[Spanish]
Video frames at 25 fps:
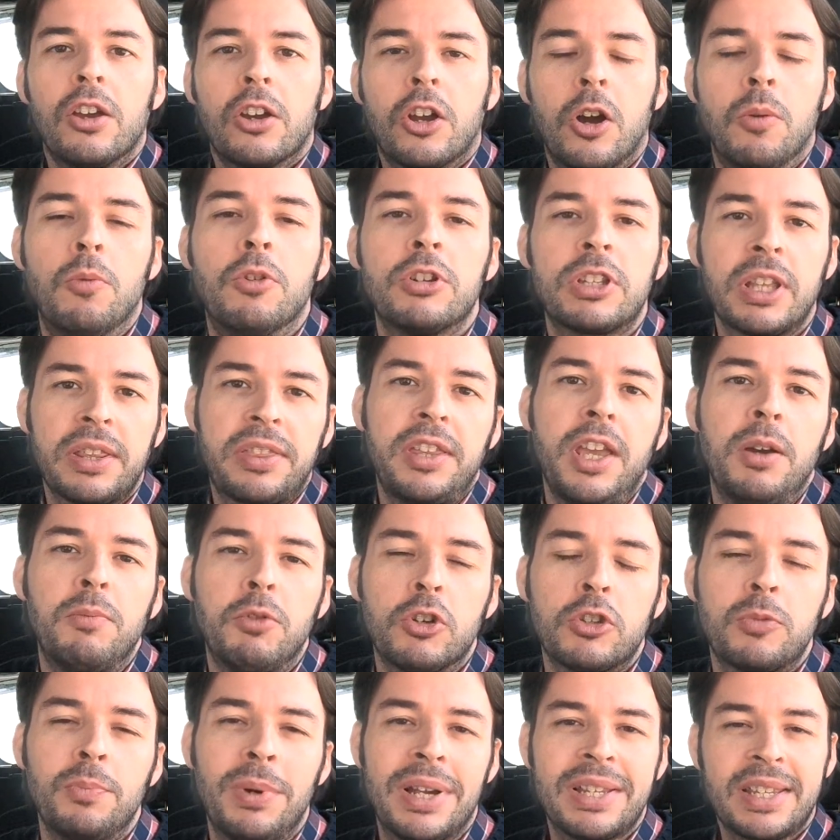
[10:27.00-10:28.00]
Como os
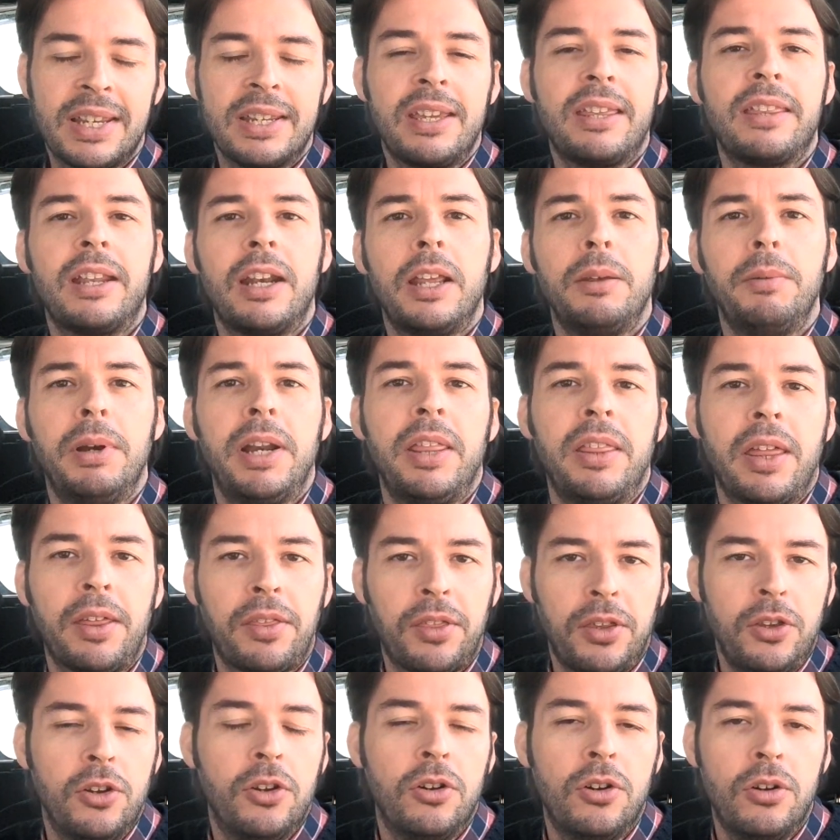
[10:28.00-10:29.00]
decíamos, más allá de la
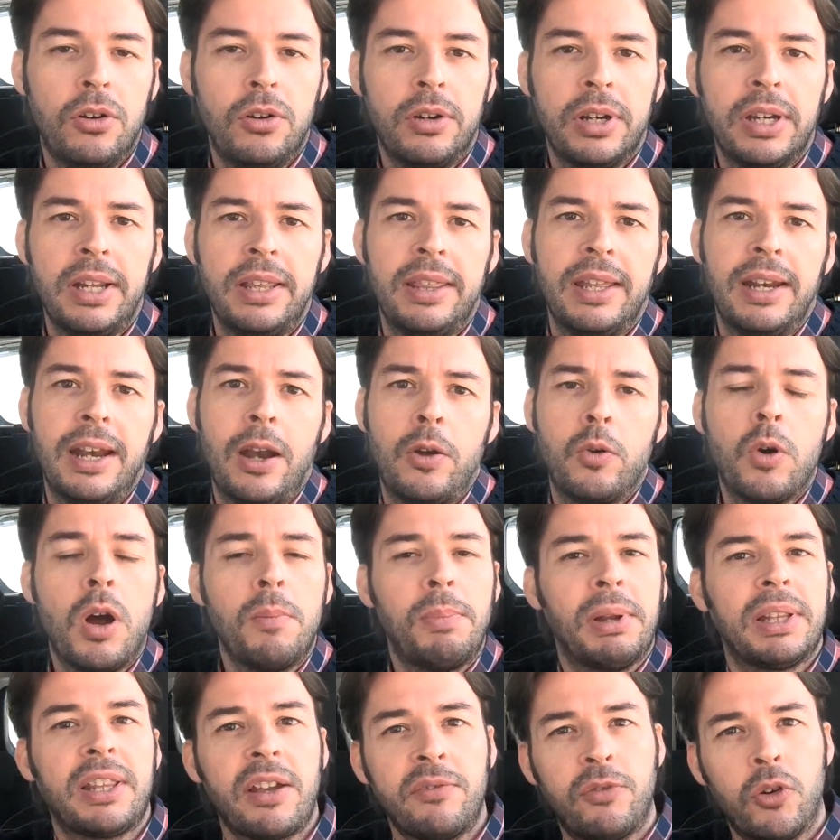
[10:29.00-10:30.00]
hibridación y de la nueva
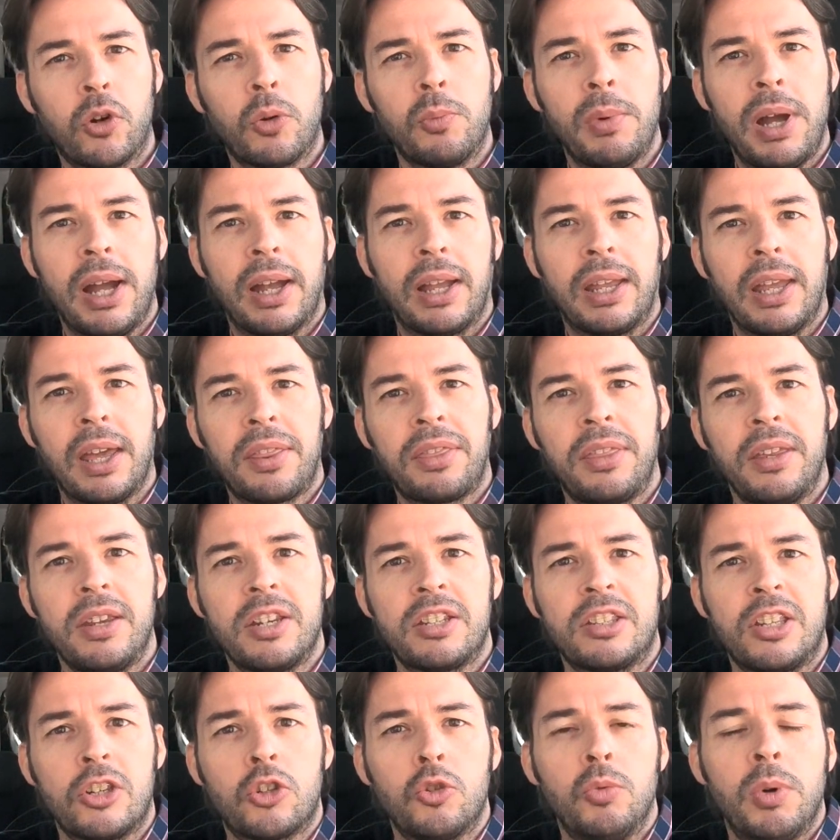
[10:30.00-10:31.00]
plataforma que hace
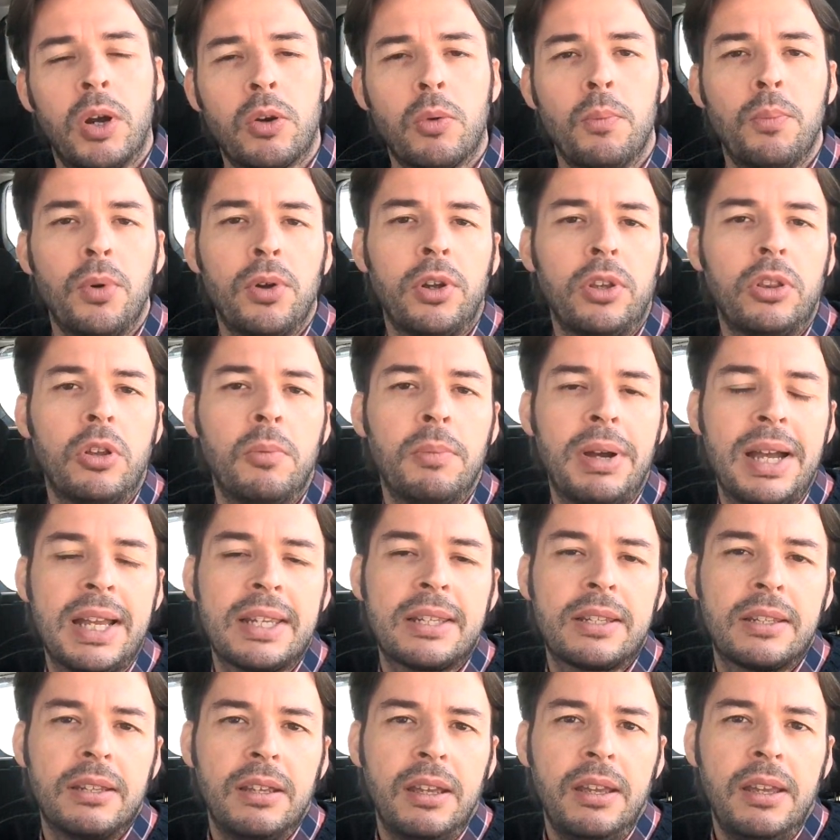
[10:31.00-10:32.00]
este Subaru un poquito
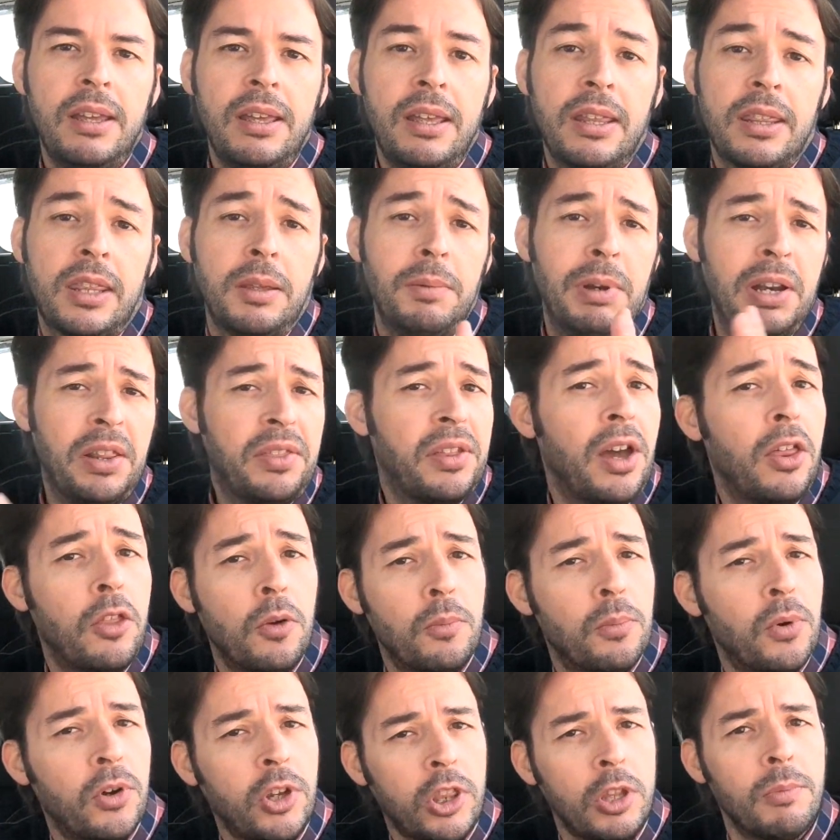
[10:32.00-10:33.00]
más civilizado, un
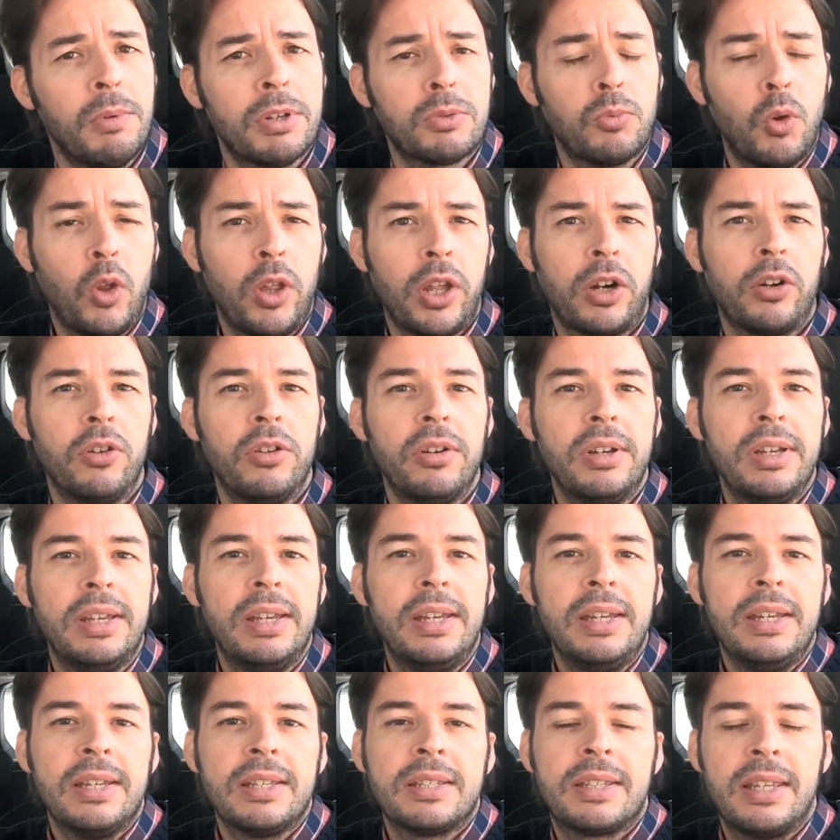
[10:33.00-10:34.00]
poquito más moderno,
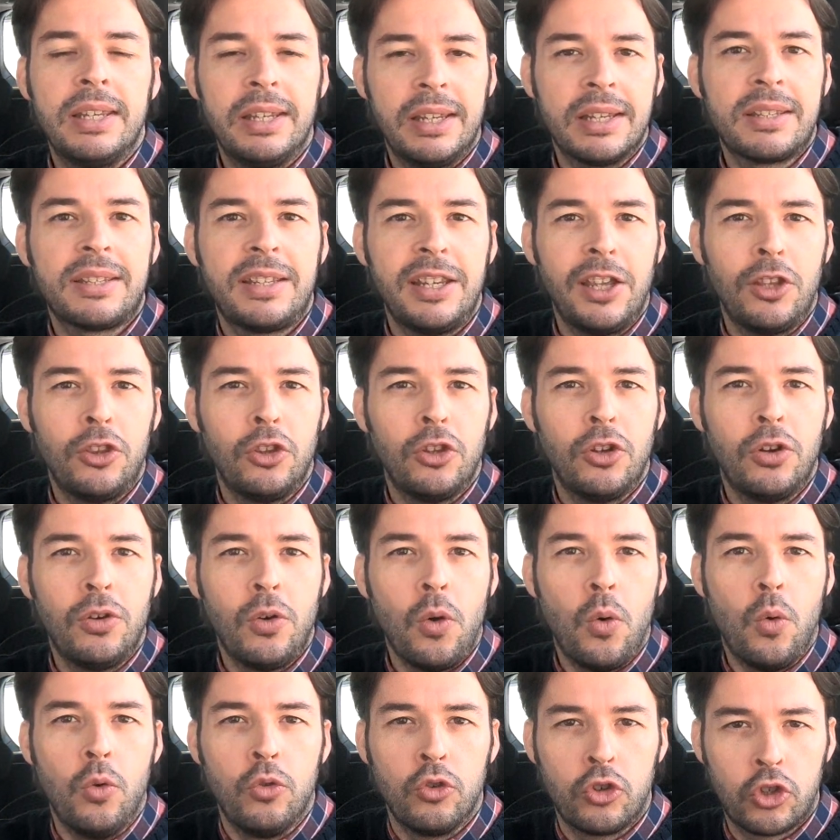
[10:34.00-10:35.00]
sigue siendo
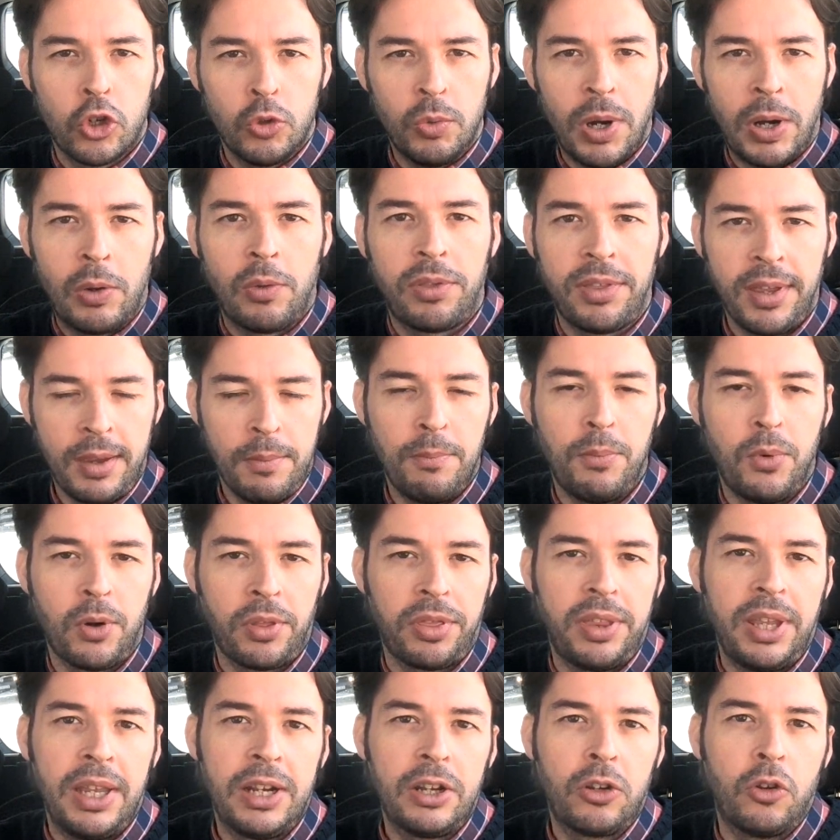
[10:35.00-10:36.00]
un Subaru
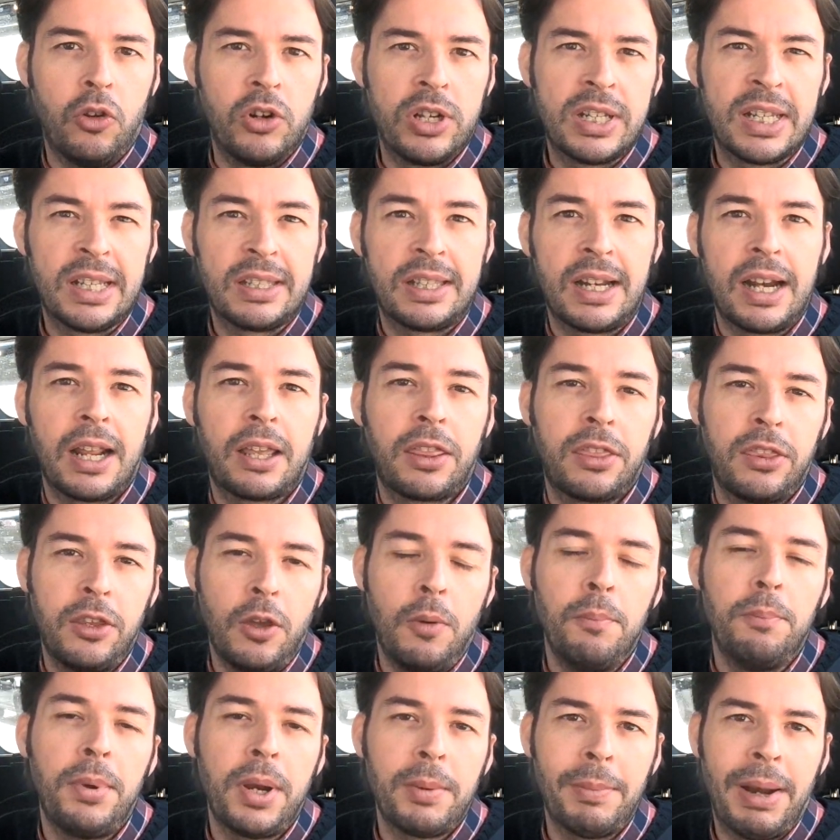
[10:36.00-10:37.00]
100% con esa
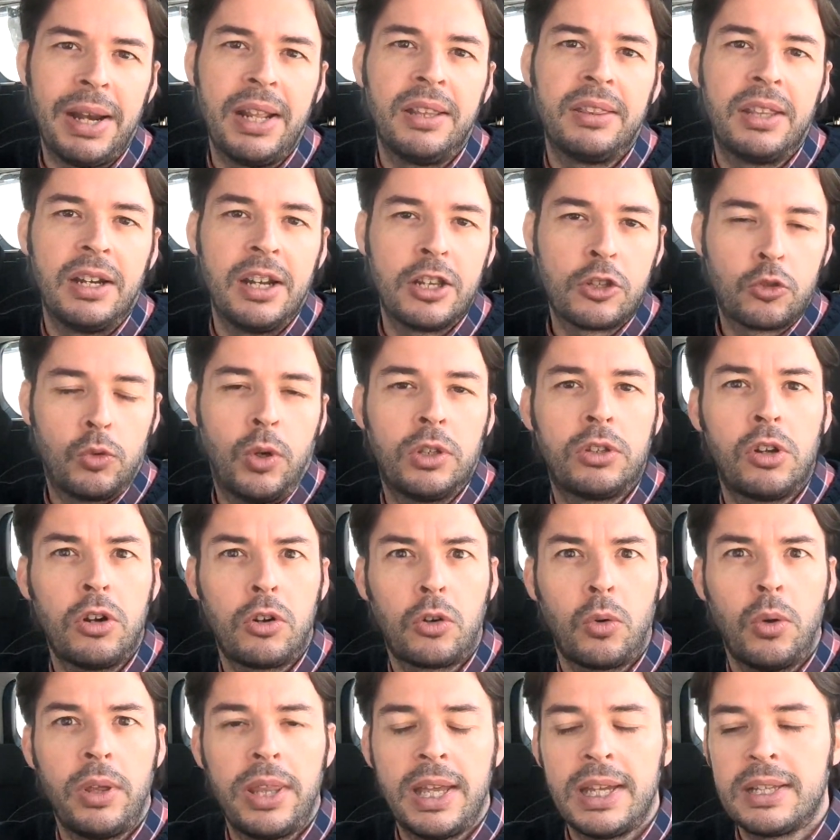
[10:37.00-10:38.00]
tracción permanente a las cuatro
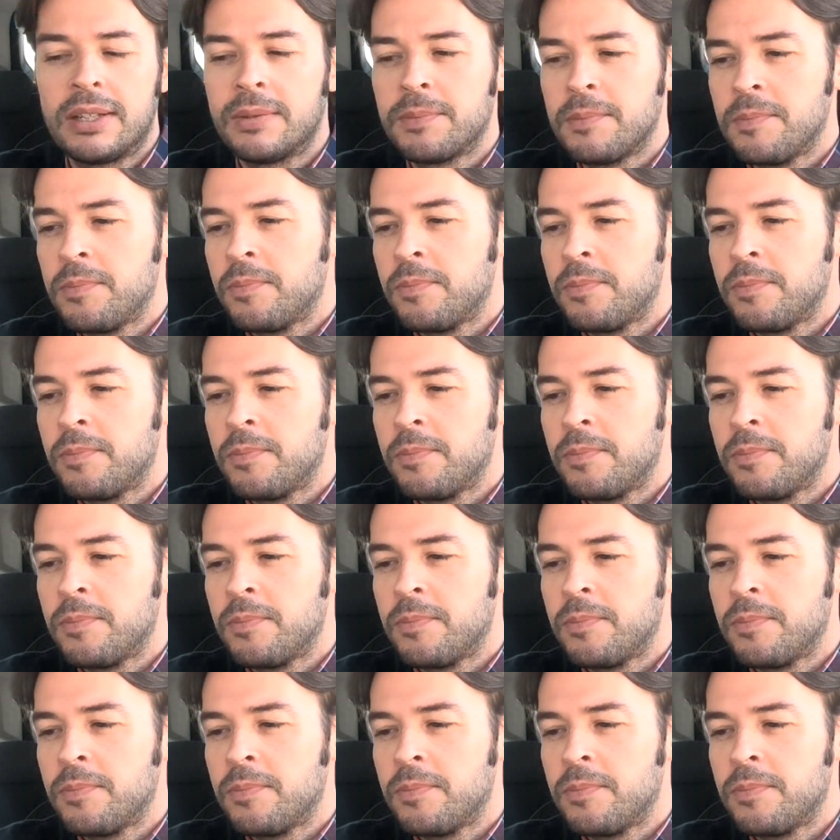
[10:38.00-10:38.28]
ruedas